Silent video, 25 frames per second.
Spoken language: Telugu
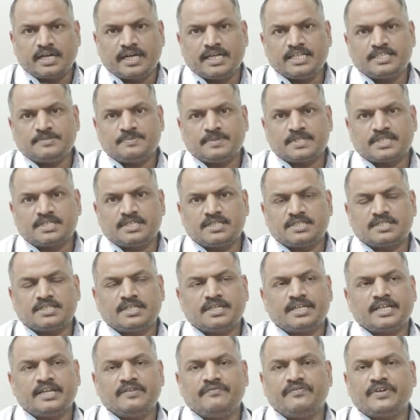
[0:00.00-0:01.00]
ఐడి
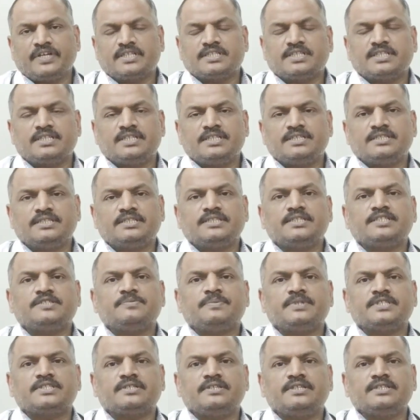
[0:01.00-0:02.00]
స్పెషలిస్ట్ అంటే ఇన్ఫెక్షస్ డిసీజెస్
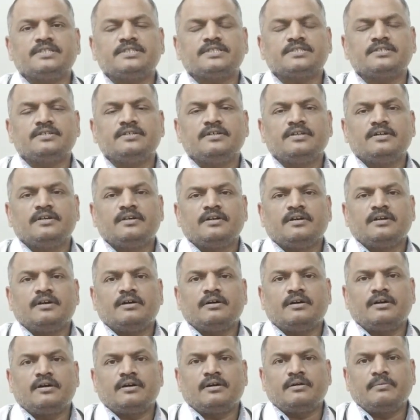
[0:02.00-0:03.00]
స్పెషలిస్ట్
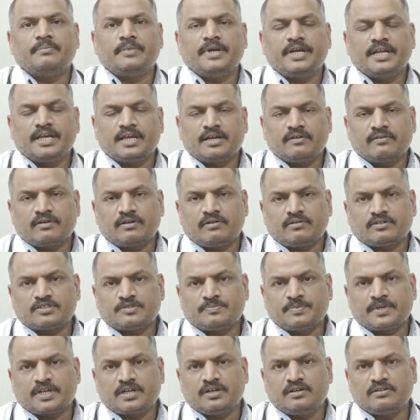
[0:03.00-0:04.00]
మెడికవర్
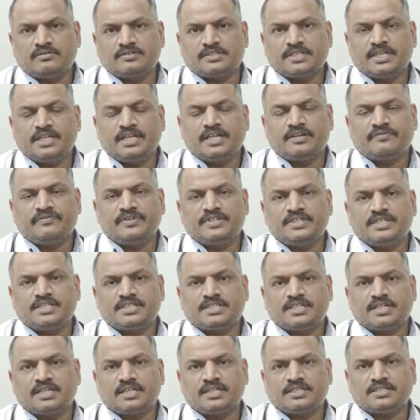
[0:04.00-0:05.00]
హాస్పిటల్లో సీనియర్
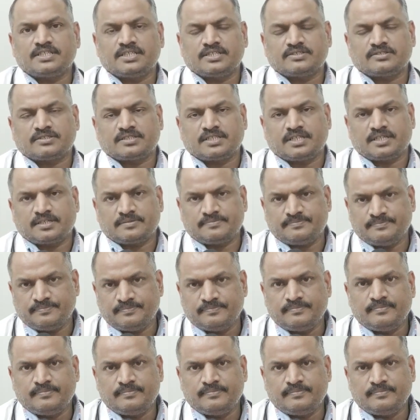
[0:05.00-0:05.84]
ఫిజిషియన్గా చేస్తున్నాను